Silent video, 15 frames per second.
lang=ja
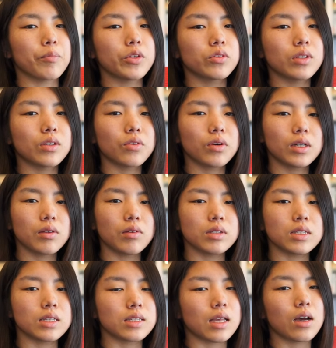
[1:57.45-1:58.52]
女性の方は
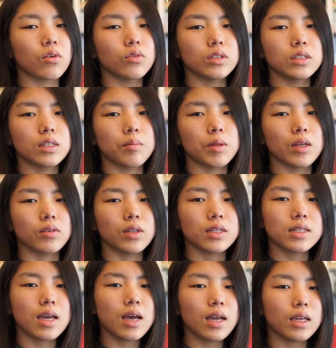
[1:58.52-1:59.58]
ぜひ参考にしてみてくだ
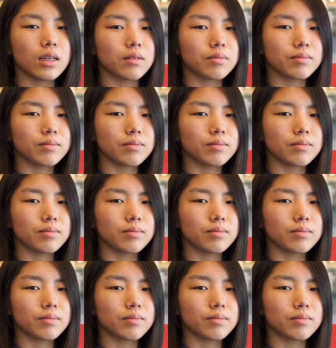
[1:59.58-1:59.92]
さい。